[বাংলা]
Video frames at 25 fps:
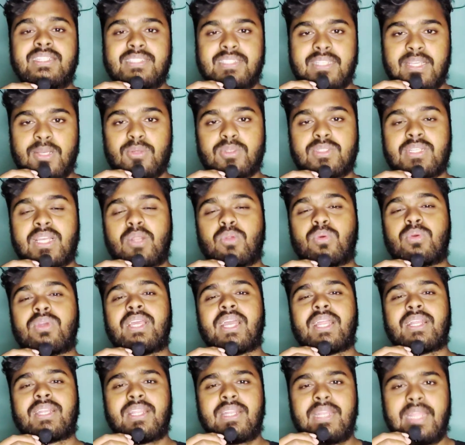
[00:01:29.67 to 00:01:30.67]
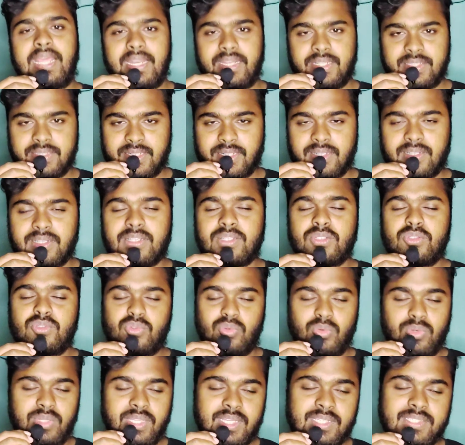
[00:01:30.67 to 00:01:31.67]
সেও শাহরুখকে একটা ন্যারেশন
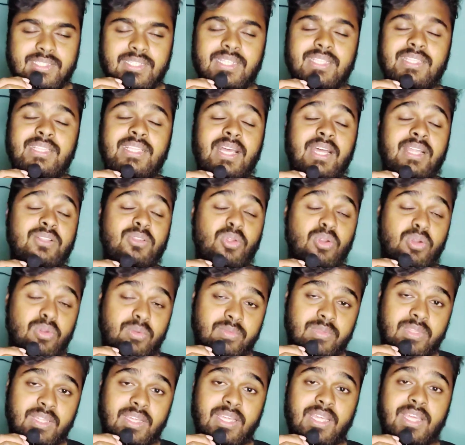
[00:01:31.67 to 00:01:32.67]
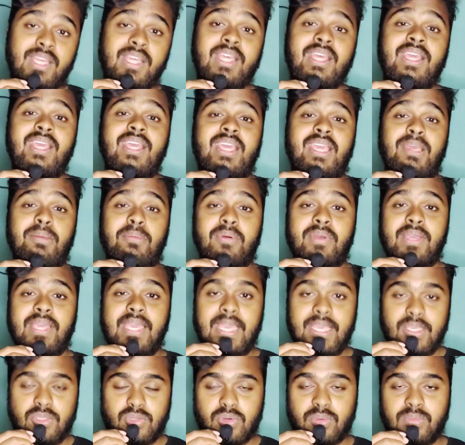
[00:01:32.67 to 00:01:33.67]
শুনিয়েছে তার তরফ থেকে এবং
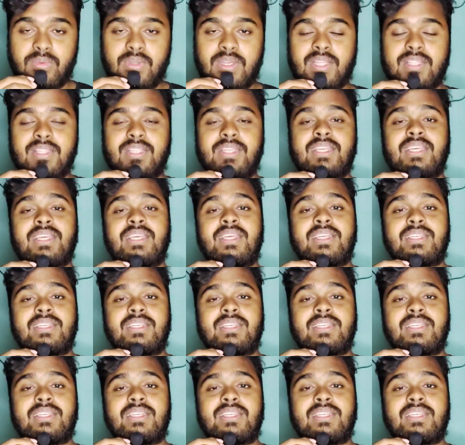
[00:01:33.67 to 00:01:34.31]
এই ছবিটাতে